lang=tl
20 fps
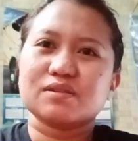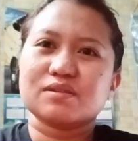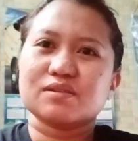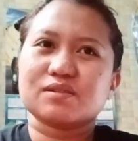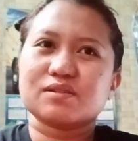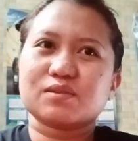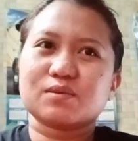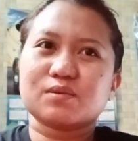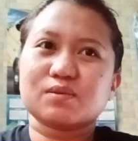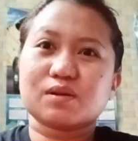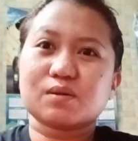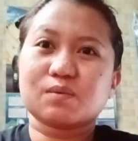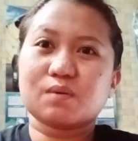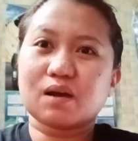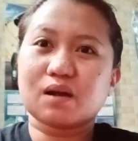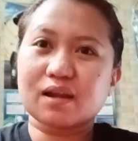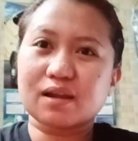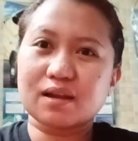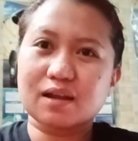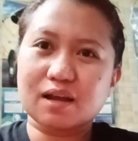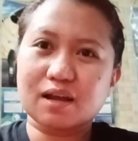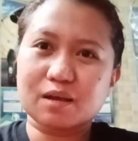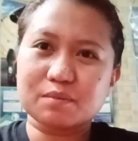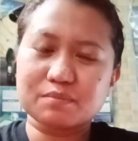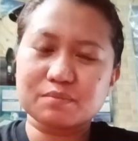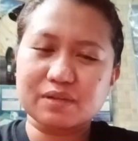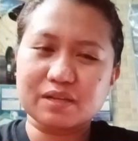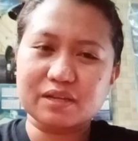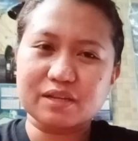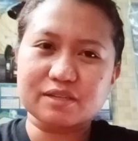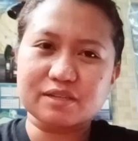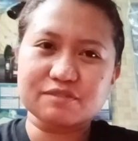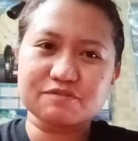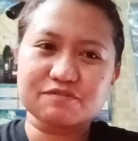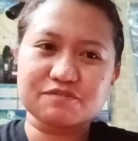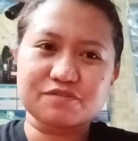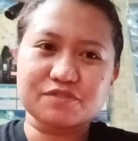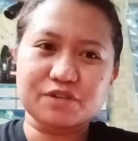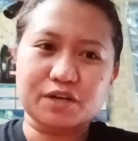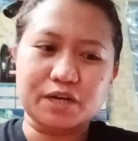So, nag-walking lang kami
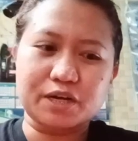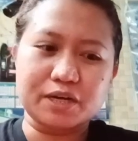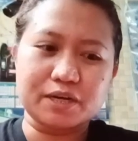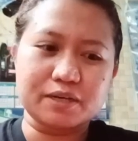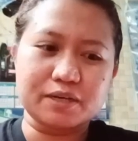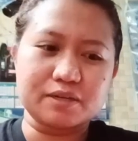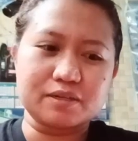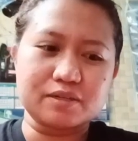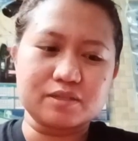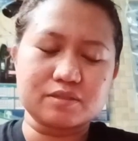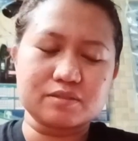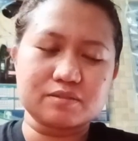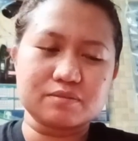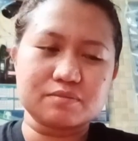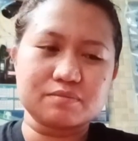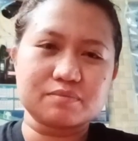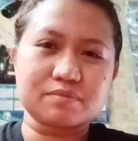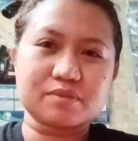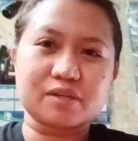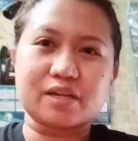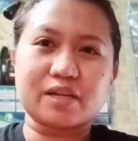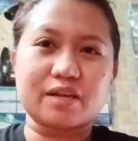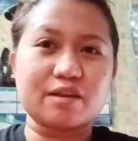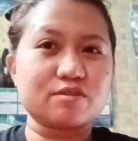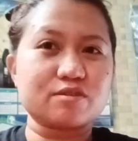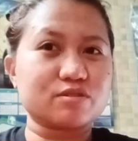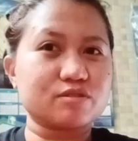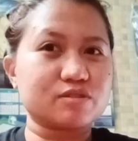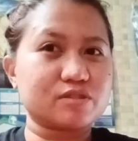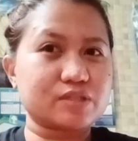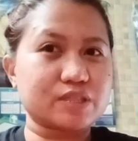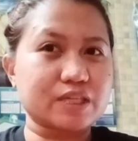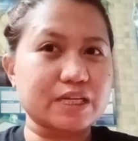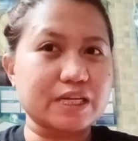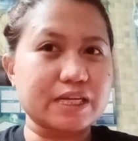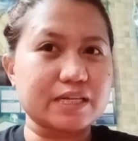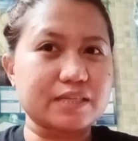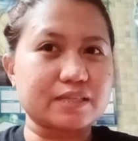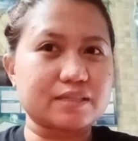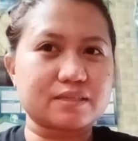from Carnation
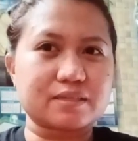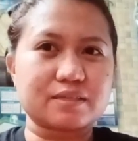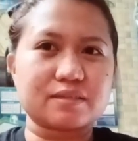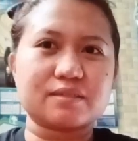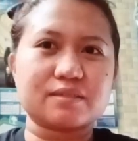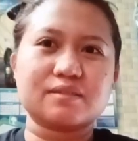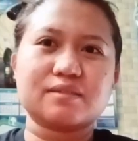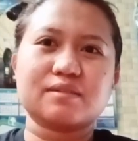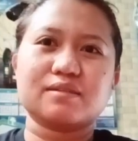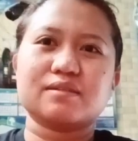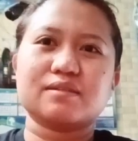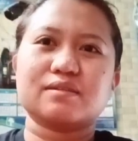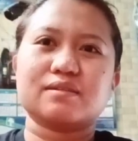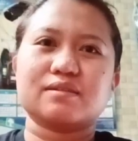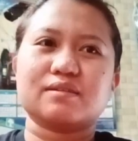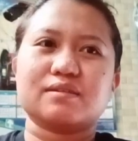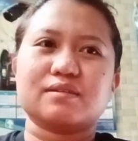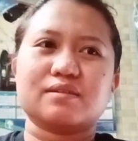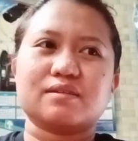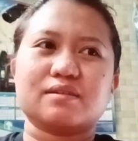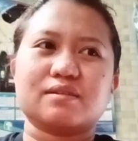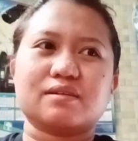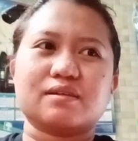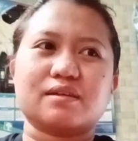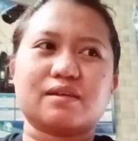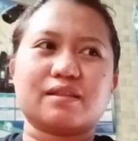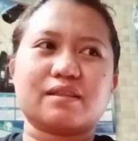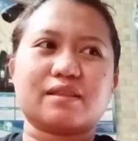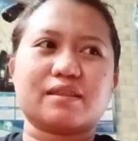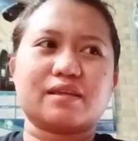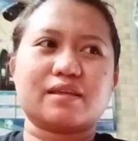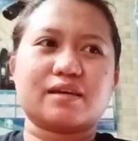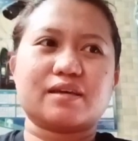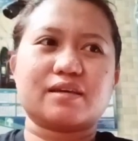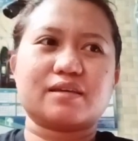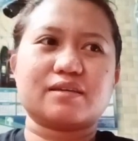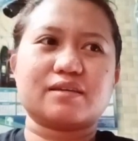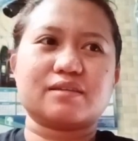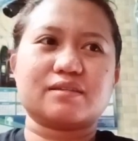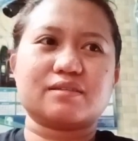Street. And
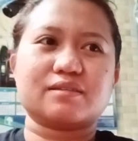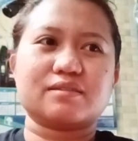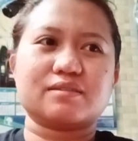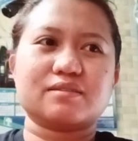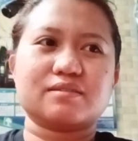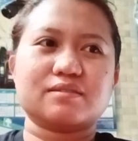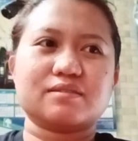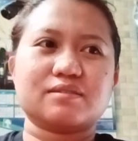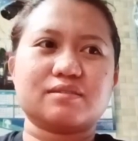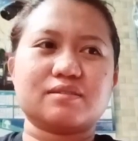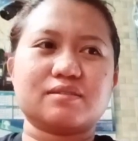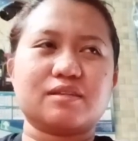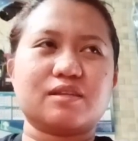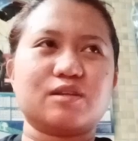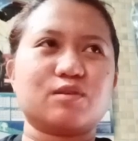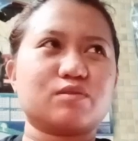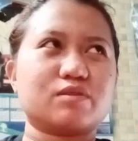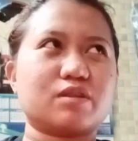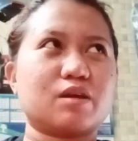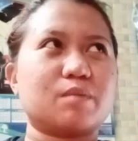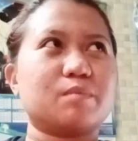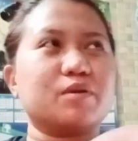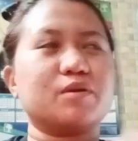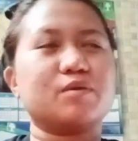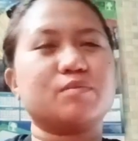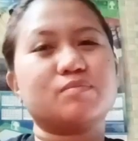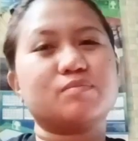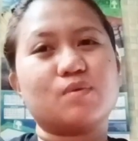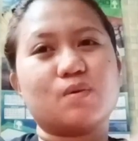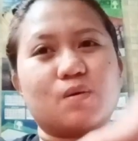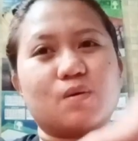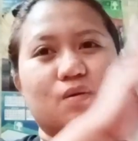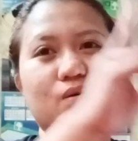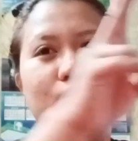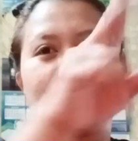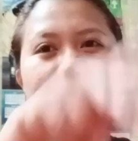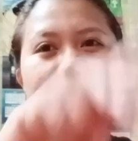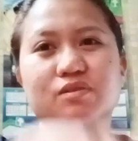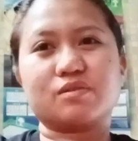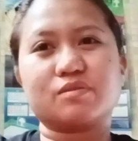then, inigot namin yung
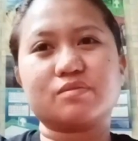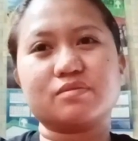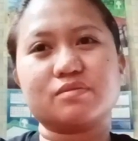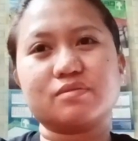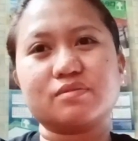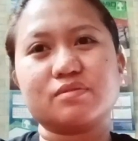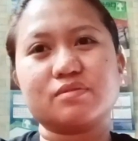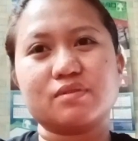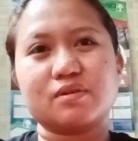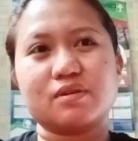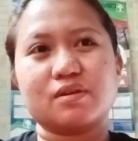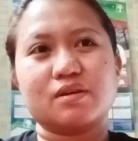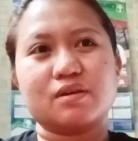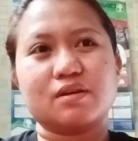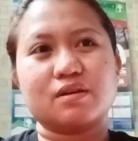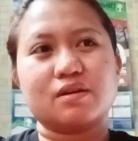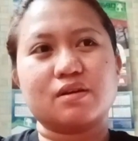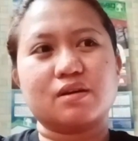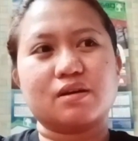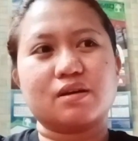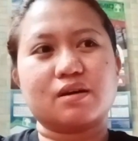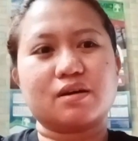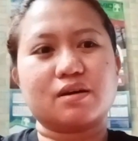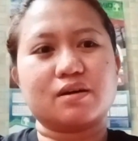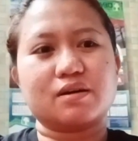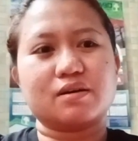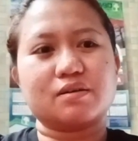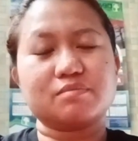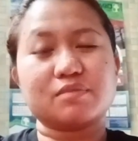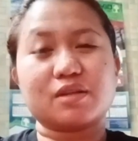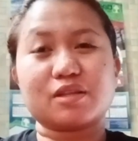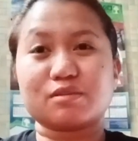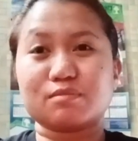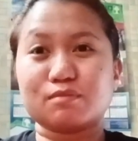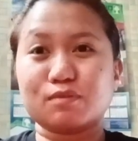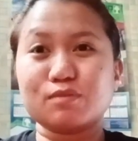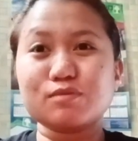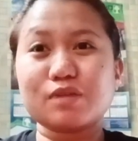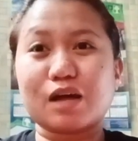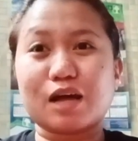buong uh, not,
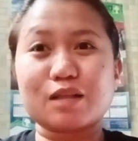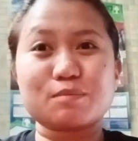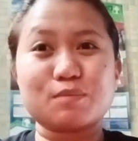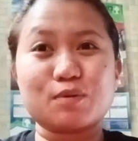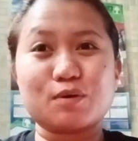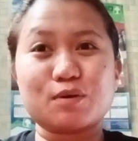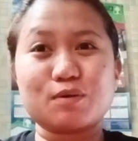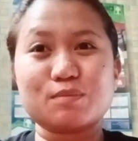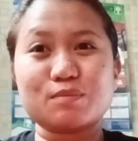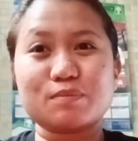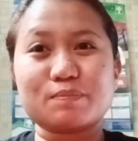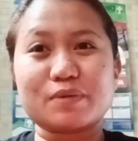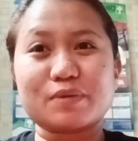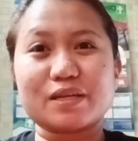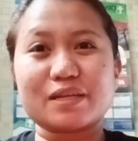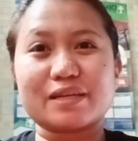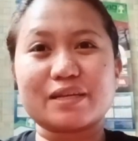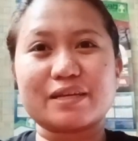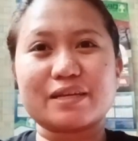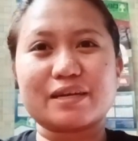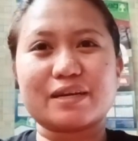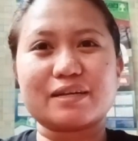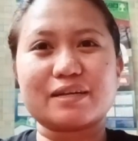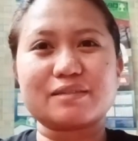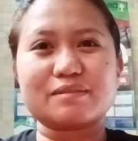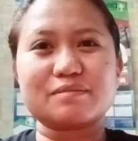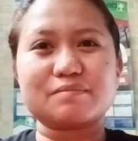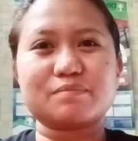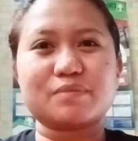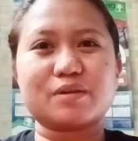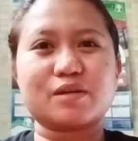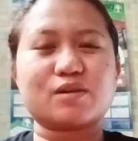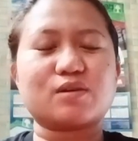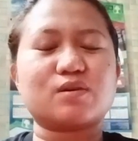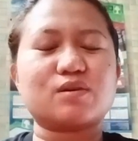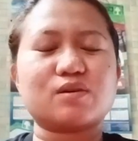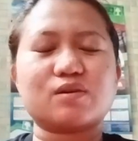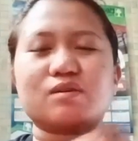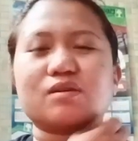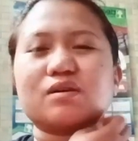lahat buong pinkian.
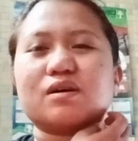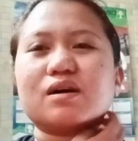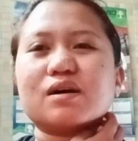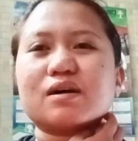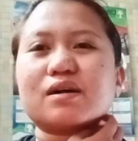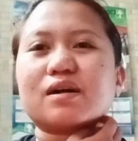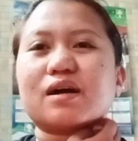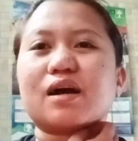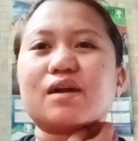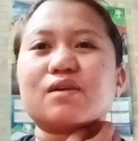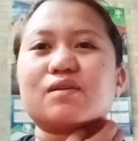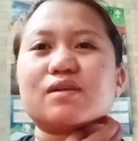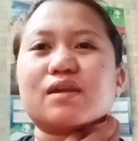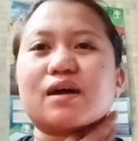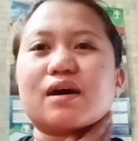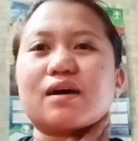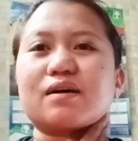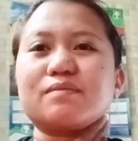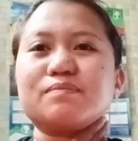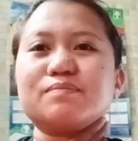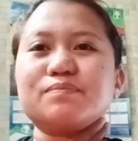Pero, hanggang ano lang.